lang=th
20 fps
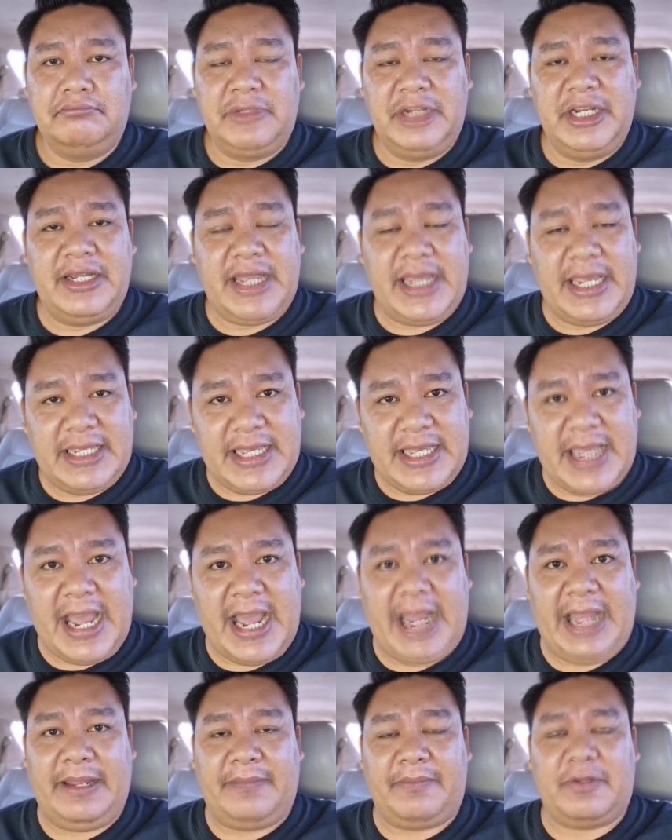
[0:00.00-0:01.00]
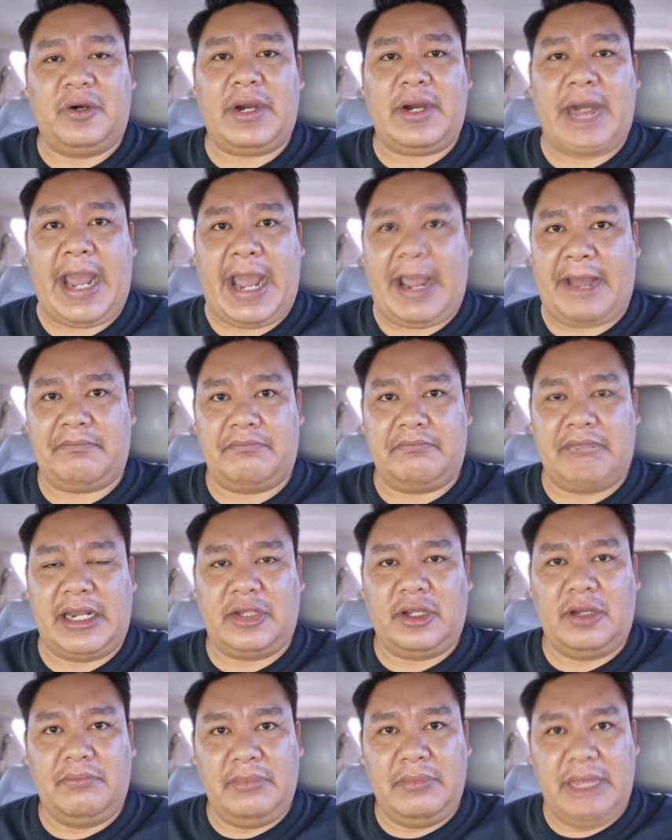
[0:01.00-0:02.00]
เรื่องง่ายๆ เพราะว่ามัน
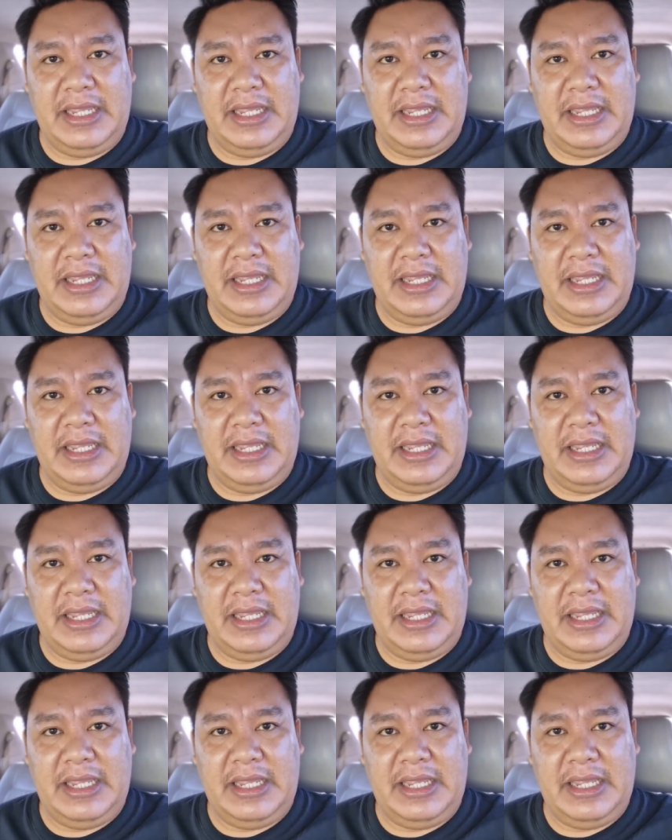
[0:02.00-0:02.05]
ต้อง